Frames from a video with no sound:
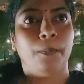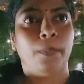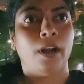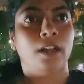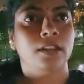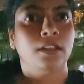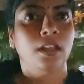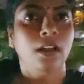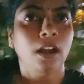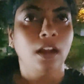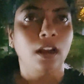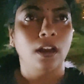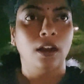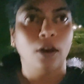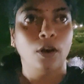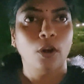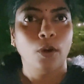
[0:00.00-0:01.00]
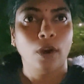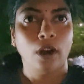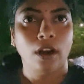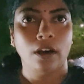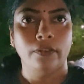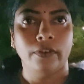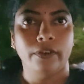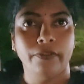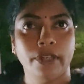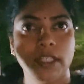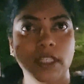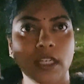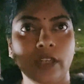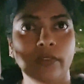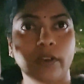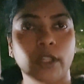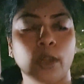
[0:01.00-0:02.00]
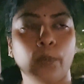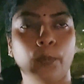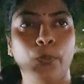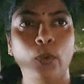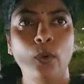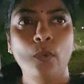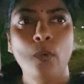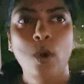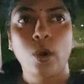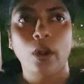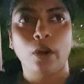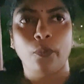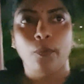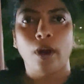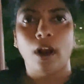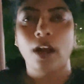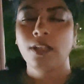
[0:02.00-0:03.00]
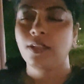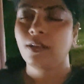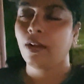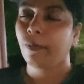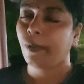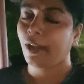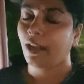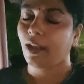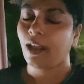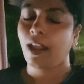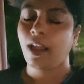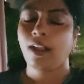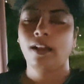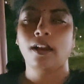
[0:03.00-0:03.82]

பார்த்தா அவள் வச்சுட்டு வந்த பூவோட வாசம் அப்படியே